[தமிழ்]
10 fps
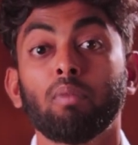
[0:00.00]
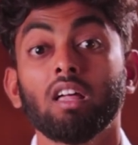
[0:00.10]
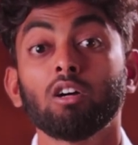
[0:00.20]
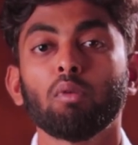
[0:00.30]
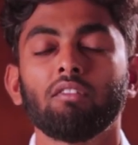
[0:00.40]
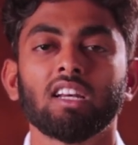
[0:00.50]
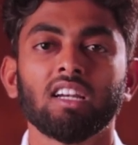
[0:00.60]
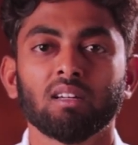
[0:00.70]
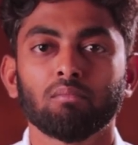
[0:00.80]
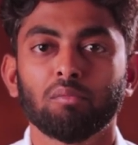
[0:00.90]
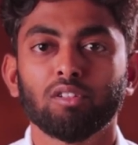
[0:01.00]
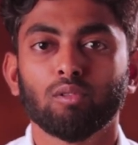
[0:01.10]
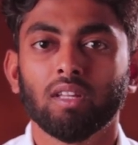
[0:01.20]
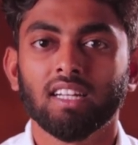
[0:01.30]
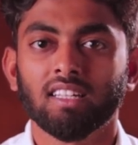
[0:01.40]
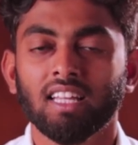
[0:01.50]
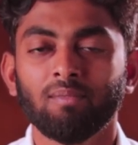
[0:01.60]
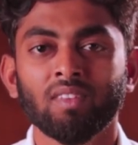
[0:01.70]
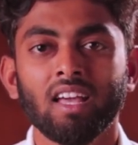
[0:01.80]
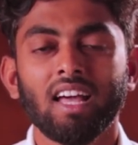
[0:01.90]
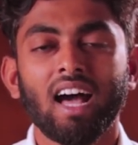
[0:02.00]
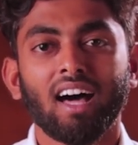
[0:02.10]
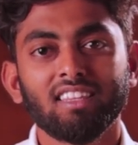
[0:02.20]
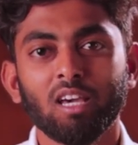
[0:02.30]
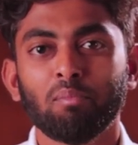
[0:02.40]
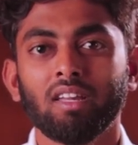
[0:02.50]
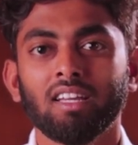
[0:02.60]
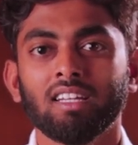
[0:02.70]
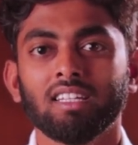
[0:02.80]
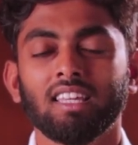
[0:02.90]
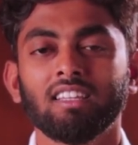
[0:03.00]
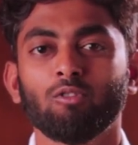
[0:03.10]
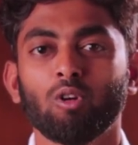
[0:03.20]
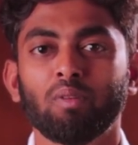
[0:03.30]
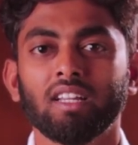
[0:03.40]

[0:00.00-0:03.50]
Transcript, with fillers: பழகுபவர்களிடம் அப்படின்னு சொல்லி கேட்டிருந்தேன் அதிக பேர் எதுக்கு ஓட்